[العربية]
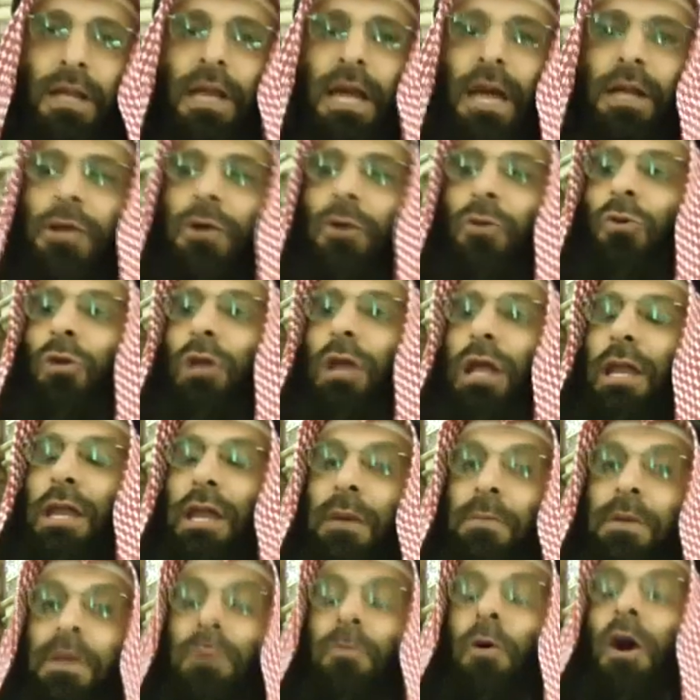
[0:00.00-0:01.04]
كان يقول
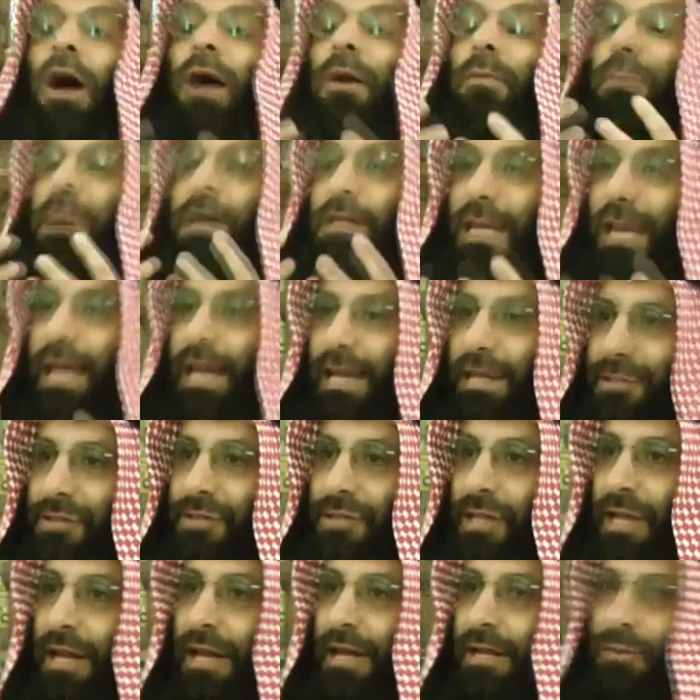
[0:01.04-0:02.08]
للنبي محمد عليه
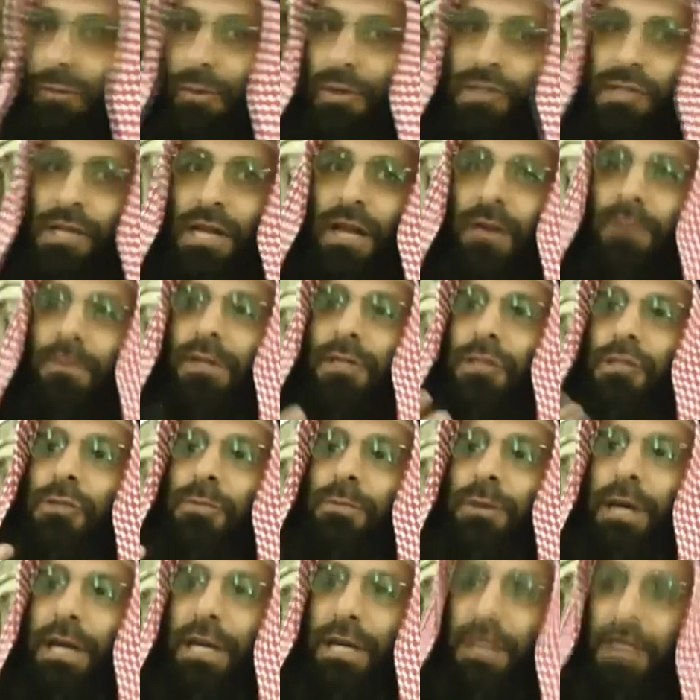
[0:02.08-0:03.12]
الصلاة والسلام
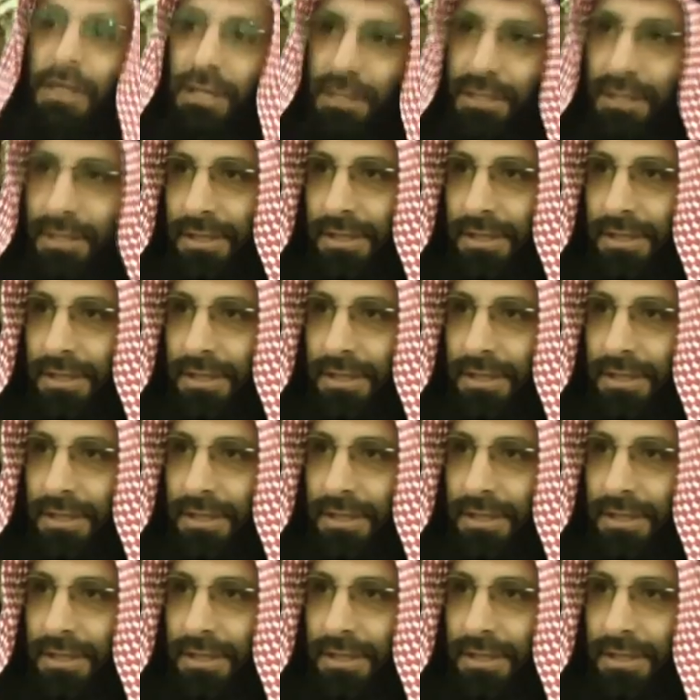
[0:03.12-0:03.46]
اصبر